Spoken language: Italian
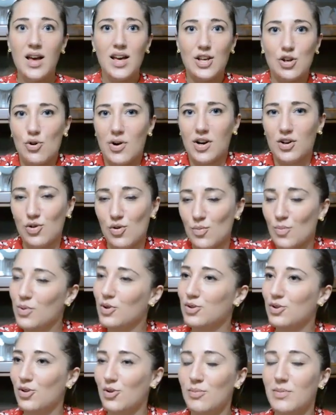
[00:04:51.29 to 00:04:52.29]
io ho anche un
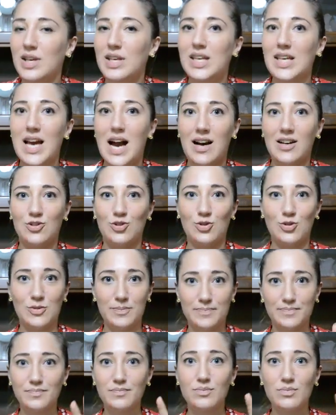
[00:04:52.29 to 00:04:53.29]
po'
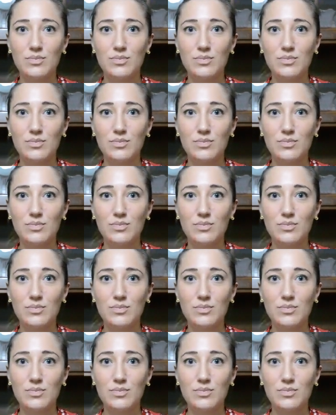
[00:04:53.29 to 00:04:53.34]
dormicchiato,